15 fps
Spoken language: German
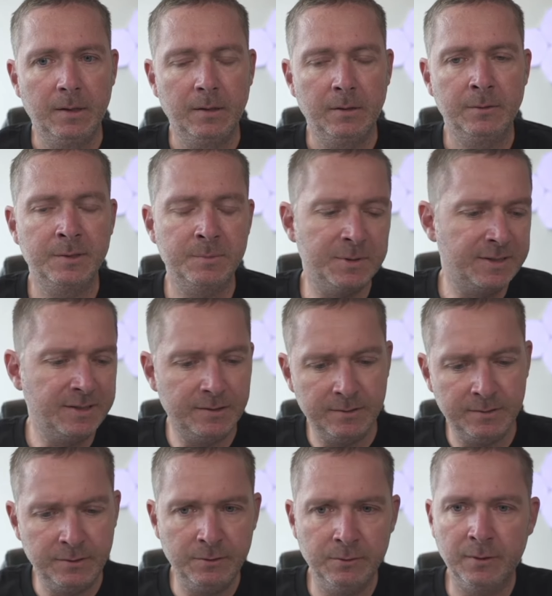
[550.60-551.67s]
und das bezieht sich
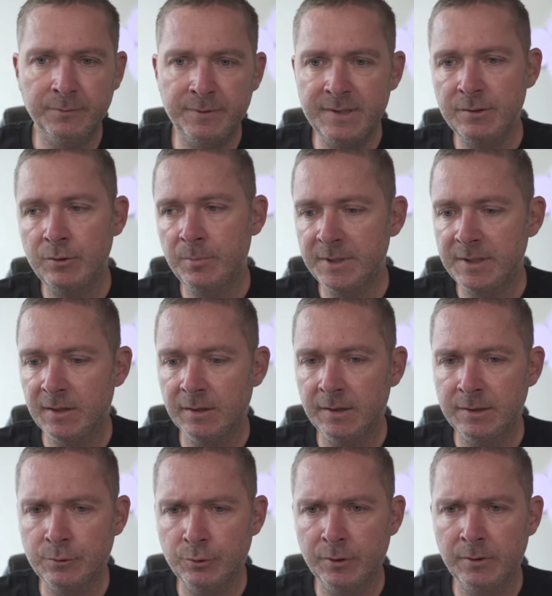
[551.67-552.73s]
nicht nur auf diese Kommentare
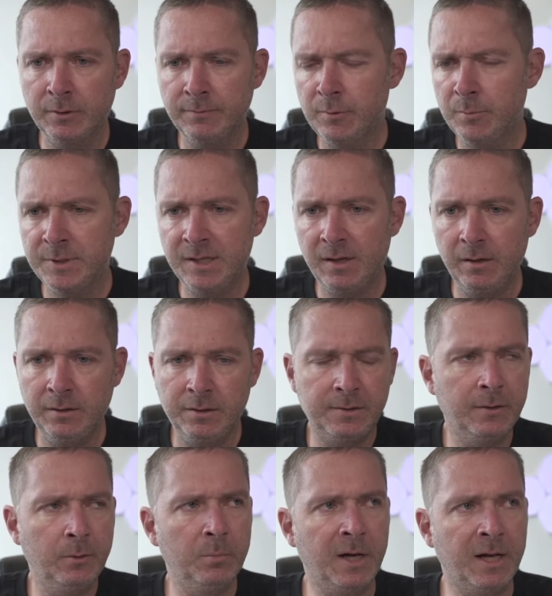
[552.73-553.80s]
jetzt, sondern auch auf Kommentare, die ich
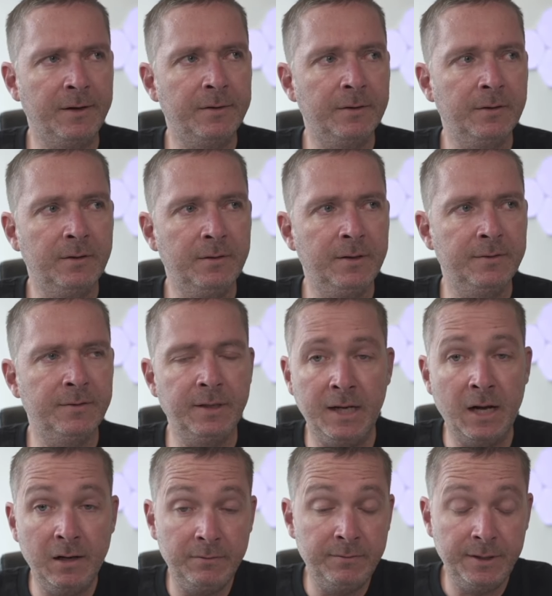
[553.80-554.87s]
dann über andere lese,
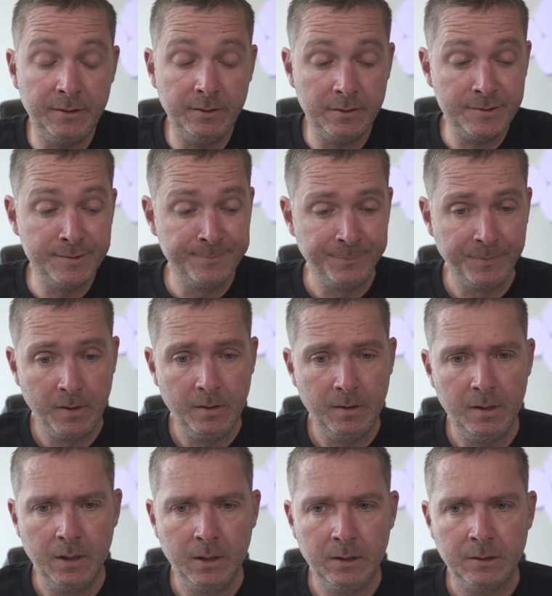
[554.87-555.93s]
egal wen jetzt,
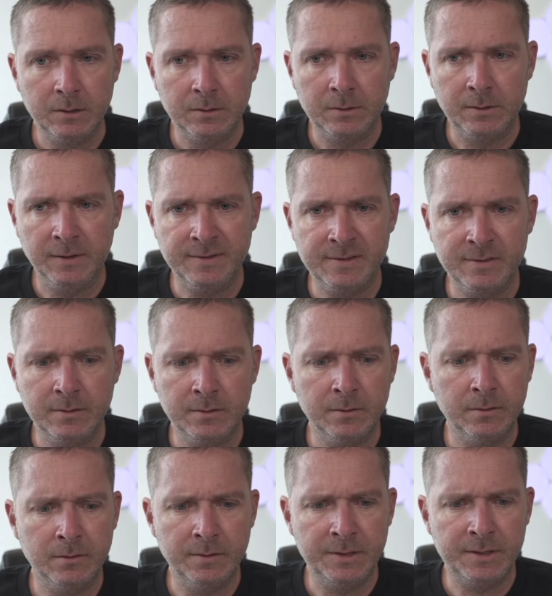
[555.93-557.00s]
dass
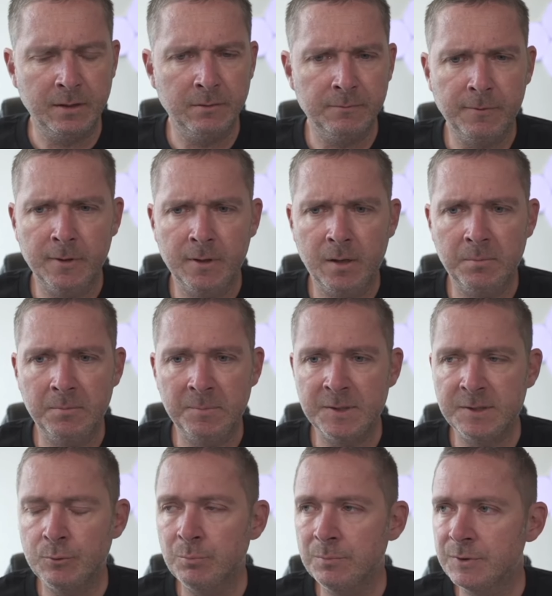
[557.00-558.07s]
äh, ich angefangen habe, ein
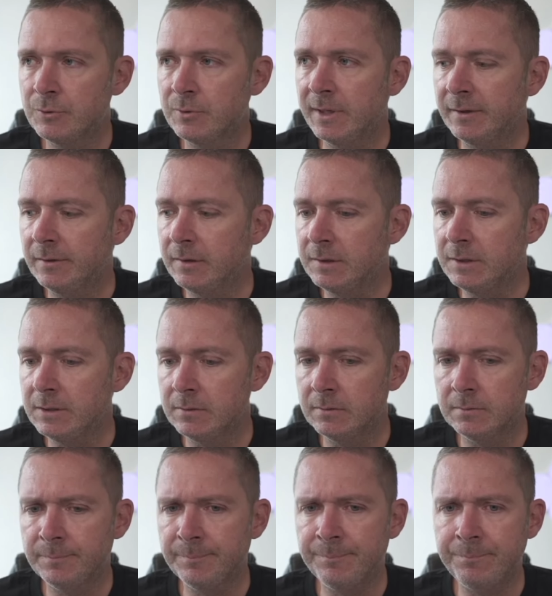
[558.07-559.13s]
bisschen umzudenken. Ich,
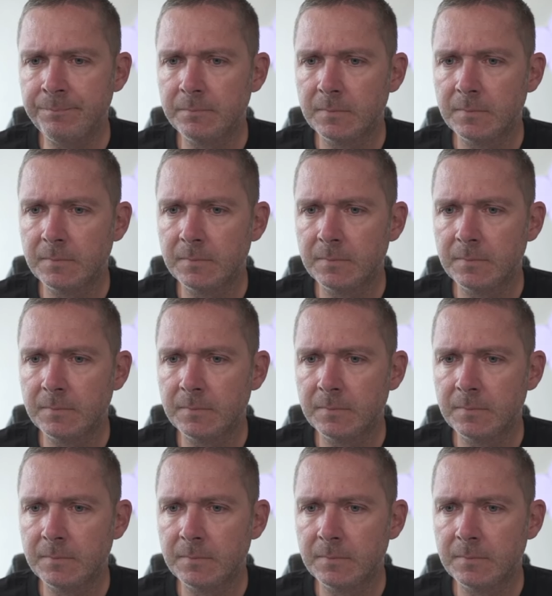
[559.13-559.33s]
ähm,